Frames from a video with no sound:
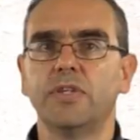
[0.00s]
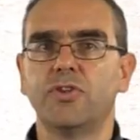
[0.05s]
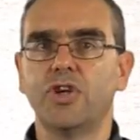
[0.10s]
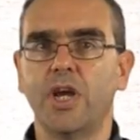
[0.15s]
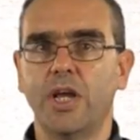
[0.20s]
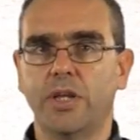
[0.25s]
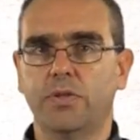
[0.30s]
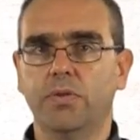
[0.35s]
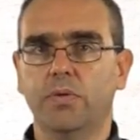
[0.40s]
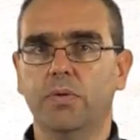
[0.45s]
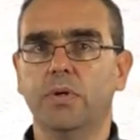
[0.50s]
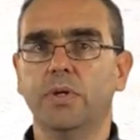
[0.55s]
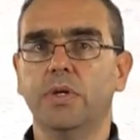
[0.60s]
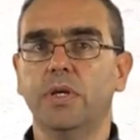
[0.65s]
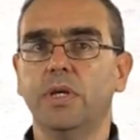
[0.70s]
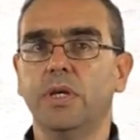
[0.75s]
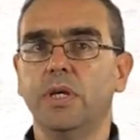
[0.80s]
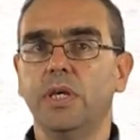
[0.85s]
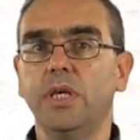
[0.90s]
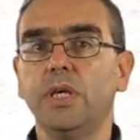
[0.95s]
Certo.
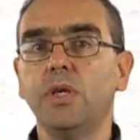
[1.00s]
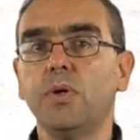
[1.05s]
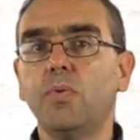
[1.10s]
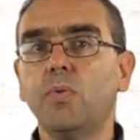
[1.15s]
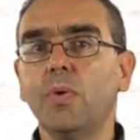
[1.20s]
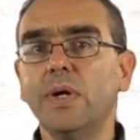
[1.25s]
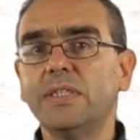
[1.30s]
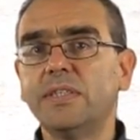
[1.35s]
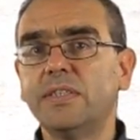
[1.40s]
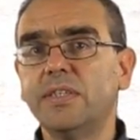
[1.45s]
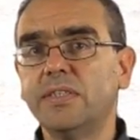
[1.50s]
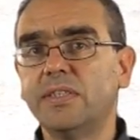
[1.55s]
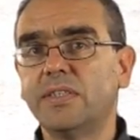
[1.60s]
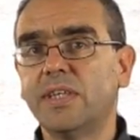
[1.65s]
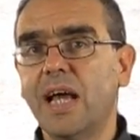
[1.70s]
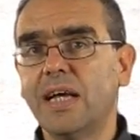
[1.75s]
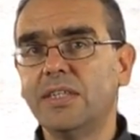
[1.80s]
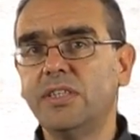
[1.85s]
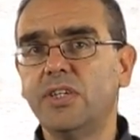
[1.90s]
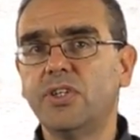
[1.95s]
In questi
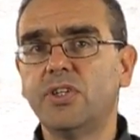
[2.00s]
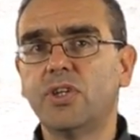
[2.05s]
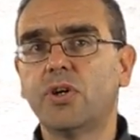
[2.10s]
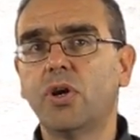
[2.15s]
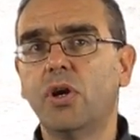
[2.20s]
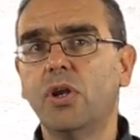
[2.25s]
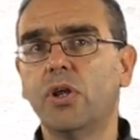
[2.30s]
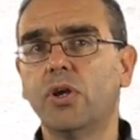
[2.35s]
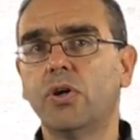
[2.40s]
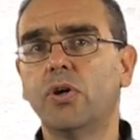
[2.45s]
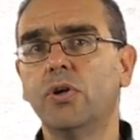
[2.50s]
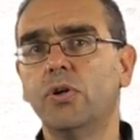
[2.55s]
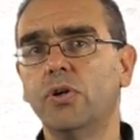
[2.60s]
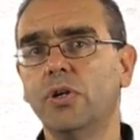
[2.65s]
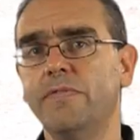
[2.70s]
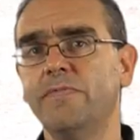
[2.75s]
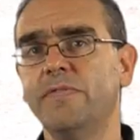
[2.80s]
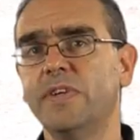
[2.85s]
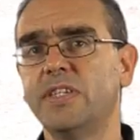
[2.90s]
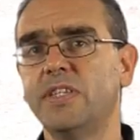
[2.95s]
strati si collocano
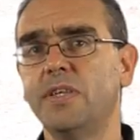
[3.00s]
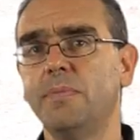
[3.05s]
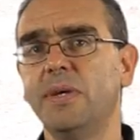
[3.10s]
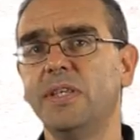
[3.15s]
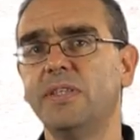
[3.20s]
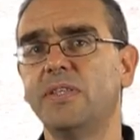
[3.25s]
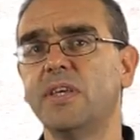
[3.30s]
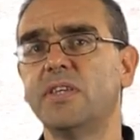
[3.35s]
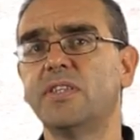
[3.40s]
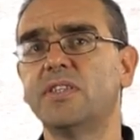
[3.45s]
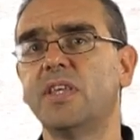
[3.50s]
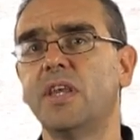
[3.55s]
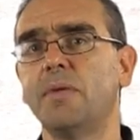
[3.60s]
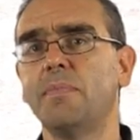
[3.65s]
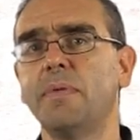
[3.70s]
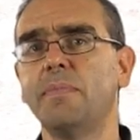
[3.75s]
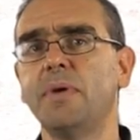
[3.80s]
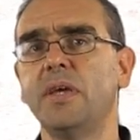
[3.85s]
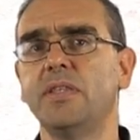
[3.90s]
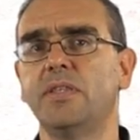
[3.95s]
gli investimenti
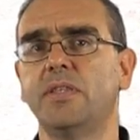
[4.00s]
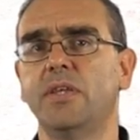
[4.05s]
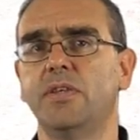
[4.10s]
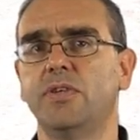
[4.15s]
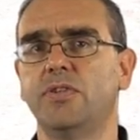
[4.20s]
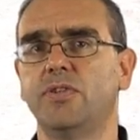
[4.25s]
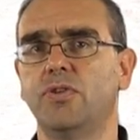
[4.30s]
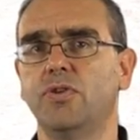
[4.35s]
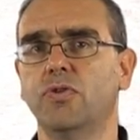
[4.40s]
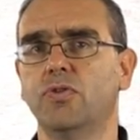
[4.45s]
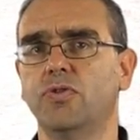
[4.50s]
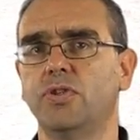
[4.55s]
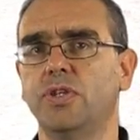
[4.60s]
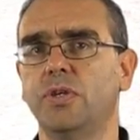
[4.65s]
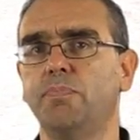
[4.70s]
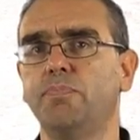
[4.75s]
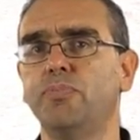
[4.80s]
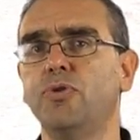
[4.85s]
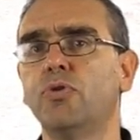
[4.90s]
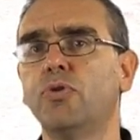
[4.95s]
estremamente
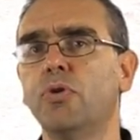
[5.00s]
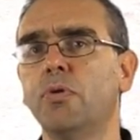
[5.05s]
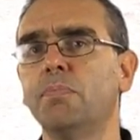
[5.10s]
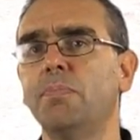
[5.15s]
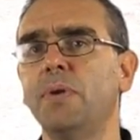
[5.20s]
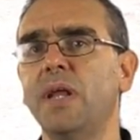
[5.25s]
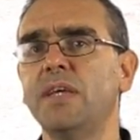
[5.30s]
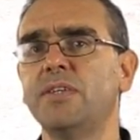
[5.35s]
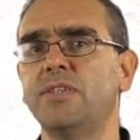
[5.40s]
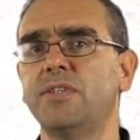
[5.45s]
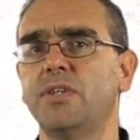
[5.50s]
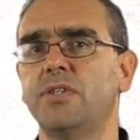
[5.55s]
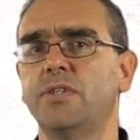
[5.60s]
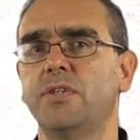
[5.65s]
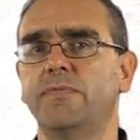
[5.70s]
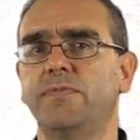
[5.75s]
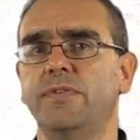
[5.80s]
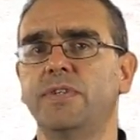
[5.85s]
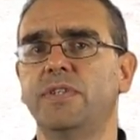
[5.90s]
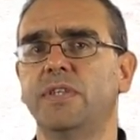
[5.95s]
rischiosi, più complessi e
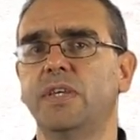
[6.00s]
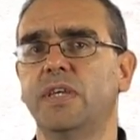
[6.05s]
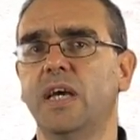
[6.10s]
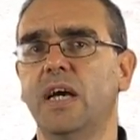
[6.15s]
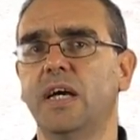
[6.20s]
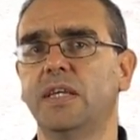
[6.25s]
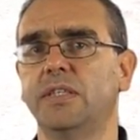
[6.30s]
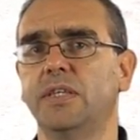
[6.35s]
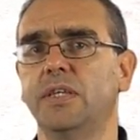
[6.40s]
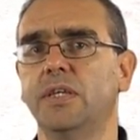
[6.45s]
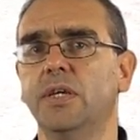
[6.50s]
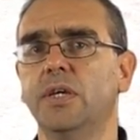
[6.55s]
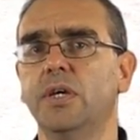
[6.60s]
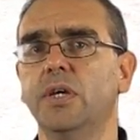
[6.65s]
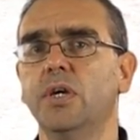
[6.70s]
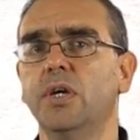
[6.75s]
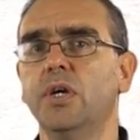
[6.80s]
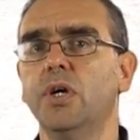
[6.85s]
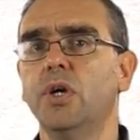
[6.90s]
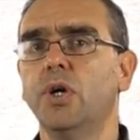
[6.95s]
sofisticati.
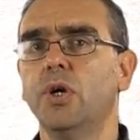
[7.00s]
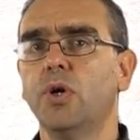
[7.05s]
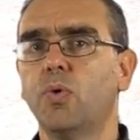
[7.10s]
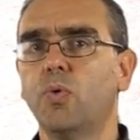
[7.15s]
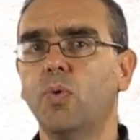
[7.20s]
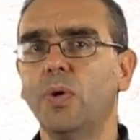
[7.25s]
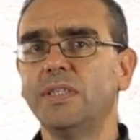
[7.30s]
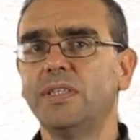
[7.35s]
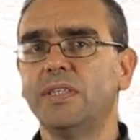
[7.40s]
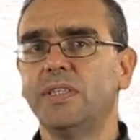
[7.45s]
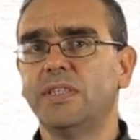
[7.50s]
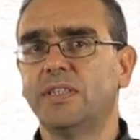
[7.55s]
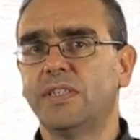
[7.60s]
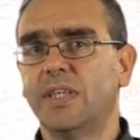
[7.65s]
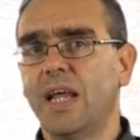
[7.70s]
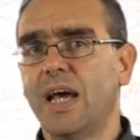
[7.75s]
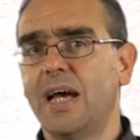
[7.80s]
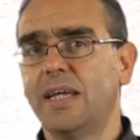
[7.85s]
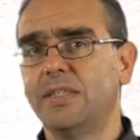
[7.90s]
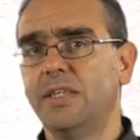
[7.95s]
Questi
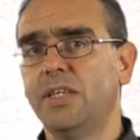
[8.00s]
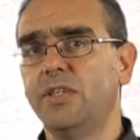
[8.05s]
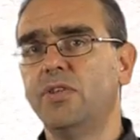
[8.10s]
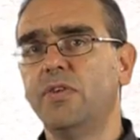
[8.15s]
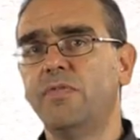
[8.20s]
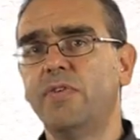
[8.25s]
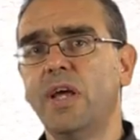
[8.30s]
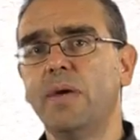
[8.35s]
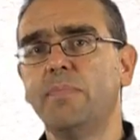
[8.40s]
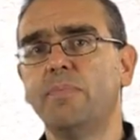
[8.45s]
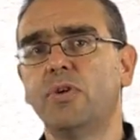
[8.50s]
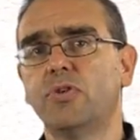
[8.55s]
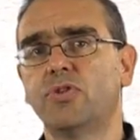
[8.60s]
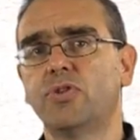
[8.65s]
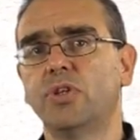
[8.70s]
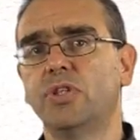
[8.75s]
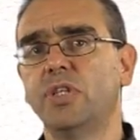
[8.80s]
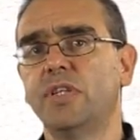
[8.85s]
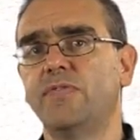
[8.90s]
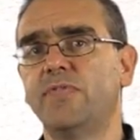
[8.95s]
strati dovrebbero
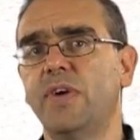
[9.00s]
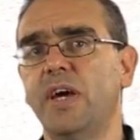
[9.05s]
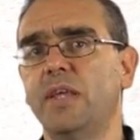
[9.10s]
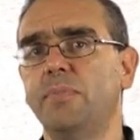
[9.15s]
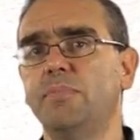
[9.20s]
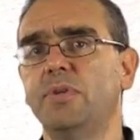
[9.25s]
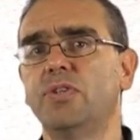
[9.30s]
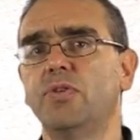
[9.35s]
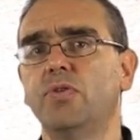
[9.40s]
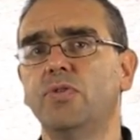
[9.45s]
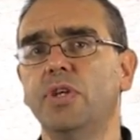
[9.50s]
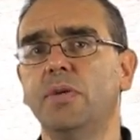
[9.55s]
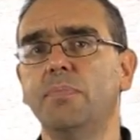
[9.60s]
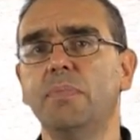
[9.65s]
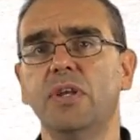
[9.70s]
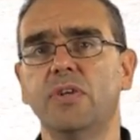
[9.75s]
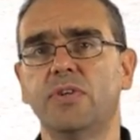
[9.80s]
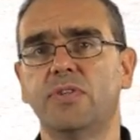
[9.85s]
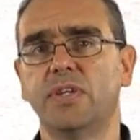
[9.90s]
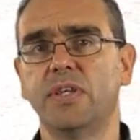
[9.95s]
soddisfare i bisogni
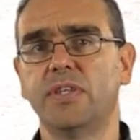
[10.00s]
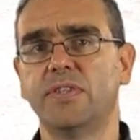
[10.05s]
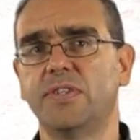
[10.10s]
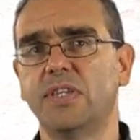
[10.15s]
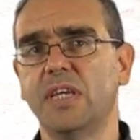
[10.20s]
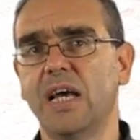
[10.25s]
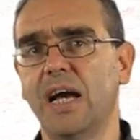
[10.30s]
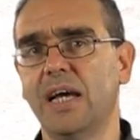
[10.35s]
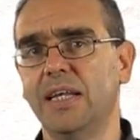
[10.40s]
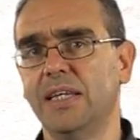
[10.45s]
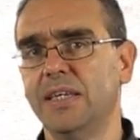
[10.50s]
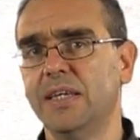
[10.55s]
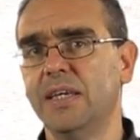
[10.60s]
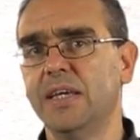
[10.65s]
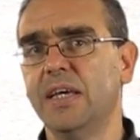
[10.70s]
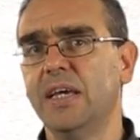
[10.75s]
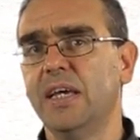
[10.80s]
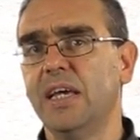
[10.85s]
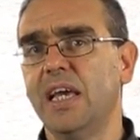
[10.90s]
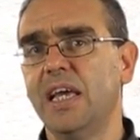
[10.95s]
meno essenziali
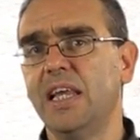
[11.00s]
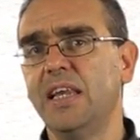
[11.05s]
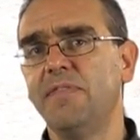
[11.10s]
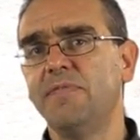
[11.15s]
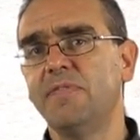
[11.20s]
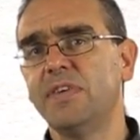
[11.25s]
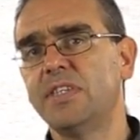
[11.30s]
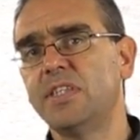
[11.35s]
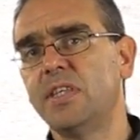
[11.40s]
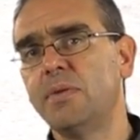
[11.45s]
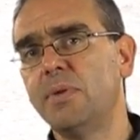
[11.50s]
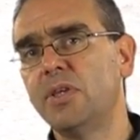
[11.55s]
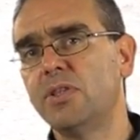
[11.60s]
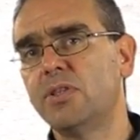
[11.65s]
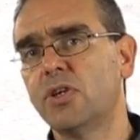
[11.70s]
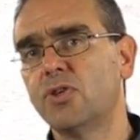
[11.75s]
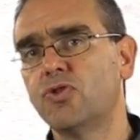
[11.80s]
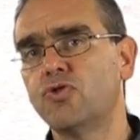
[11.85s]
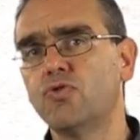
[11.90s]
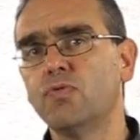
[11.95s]
e
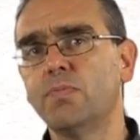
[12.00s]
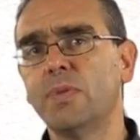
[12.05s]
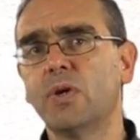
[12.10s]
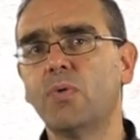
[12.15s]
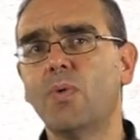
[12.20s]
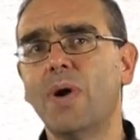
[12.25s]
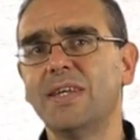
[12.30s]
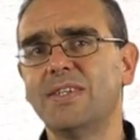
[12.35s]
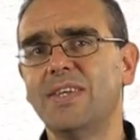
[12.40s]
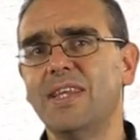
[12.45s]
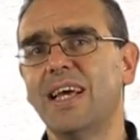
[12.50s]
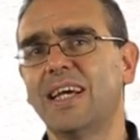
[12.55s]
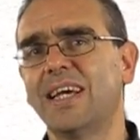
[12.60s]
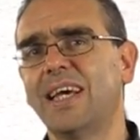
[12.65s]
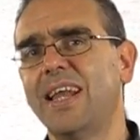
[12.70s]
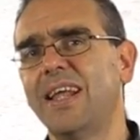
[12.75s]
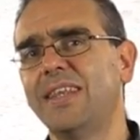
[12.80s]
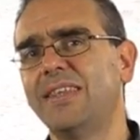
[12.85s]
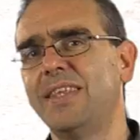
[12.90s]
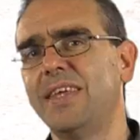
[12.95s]
l'investimento assume quasi la
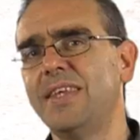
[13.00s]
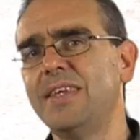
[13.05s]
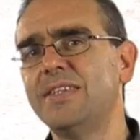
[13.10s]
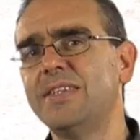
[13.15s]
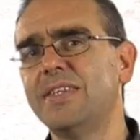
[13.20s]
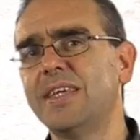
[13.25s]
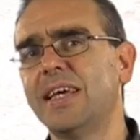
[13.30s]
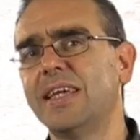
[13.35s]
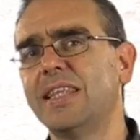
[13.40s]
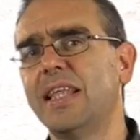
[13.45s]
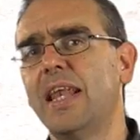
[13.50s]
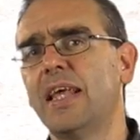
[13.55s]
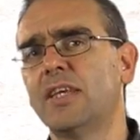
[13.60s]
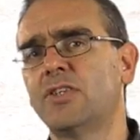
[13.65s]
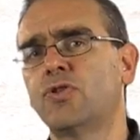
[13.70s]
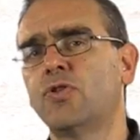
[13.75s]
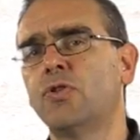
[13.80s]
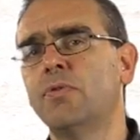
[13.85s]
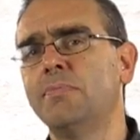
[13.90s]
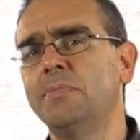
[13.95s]
caratteristica della
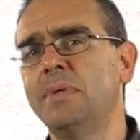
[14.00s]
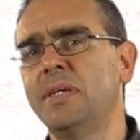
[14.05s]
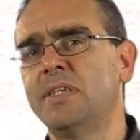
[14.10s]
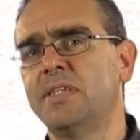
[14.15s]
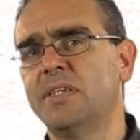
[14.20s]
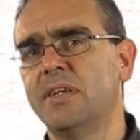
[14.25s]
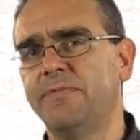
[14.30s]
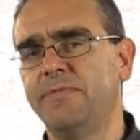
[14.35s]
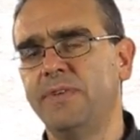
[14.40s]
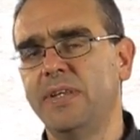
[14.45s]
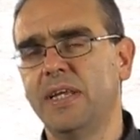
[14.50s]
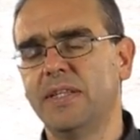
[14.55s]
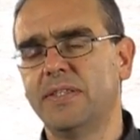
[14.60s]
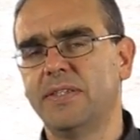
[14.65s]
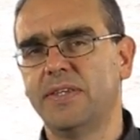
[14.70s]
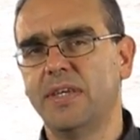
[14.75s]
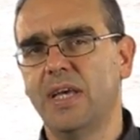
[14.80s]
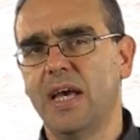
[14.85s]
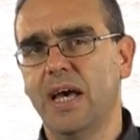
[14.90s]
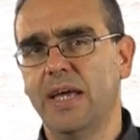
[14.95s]
scommessa
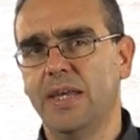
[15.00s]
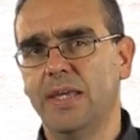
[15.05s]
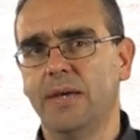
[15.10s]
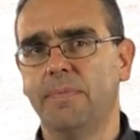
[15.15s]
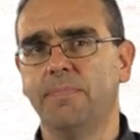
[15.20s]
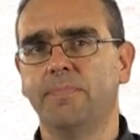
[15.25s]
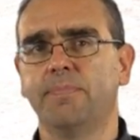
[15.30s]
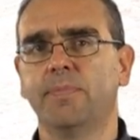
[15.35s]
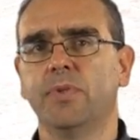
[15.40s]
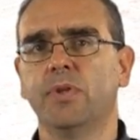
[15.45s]
finanziaria,